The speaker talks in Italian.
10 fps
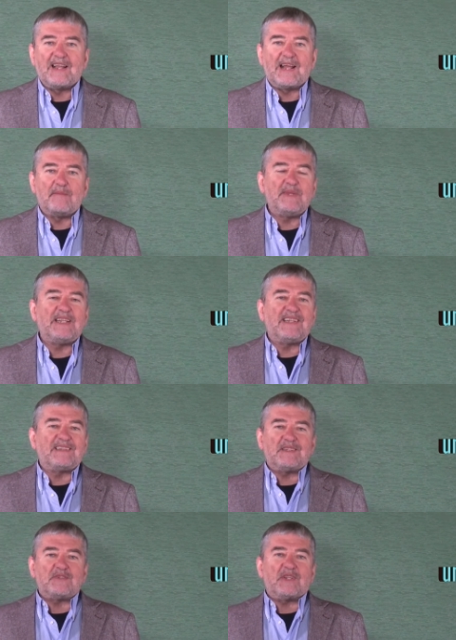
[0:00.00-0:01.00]
La
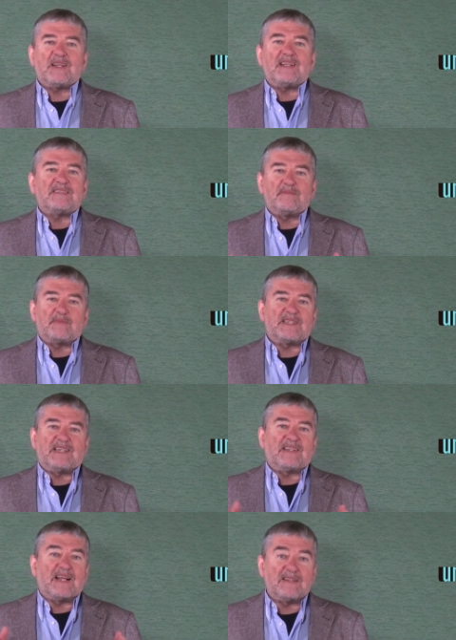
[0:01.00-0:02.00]
mediaticità è sempre
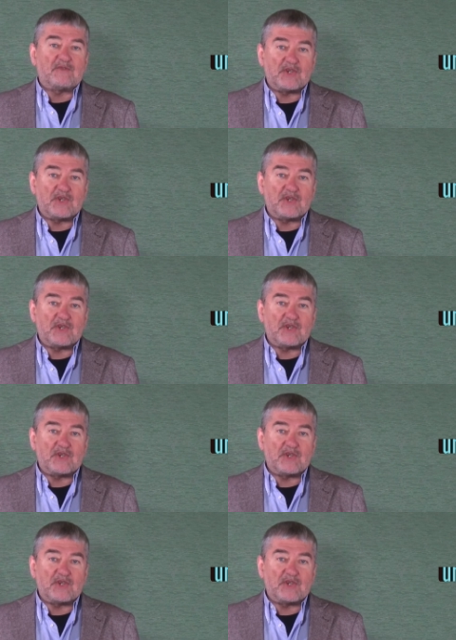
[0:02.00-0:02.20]
stata al